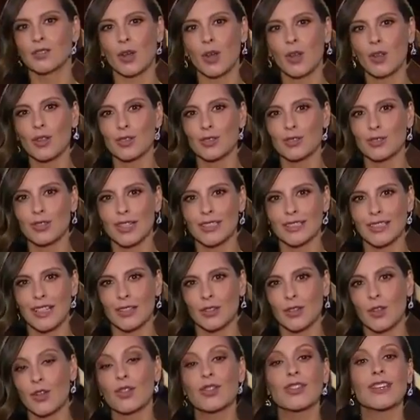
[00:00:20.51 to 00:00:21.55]
todos
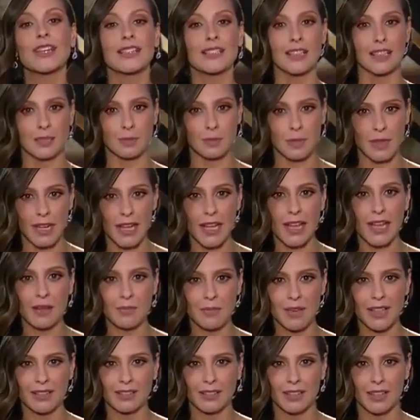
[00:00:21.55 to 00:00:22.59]
tratando
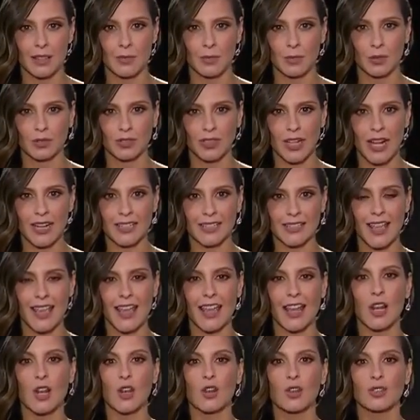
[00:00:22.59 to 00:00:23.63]
desesperadamente de montarse
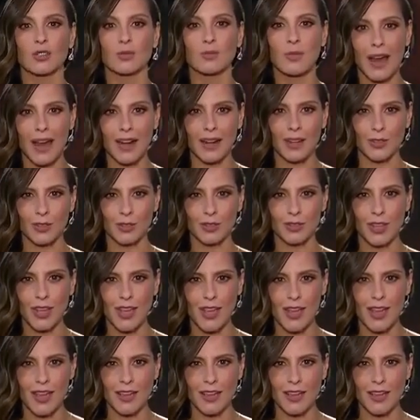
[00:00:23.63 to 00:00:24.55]
en los barcos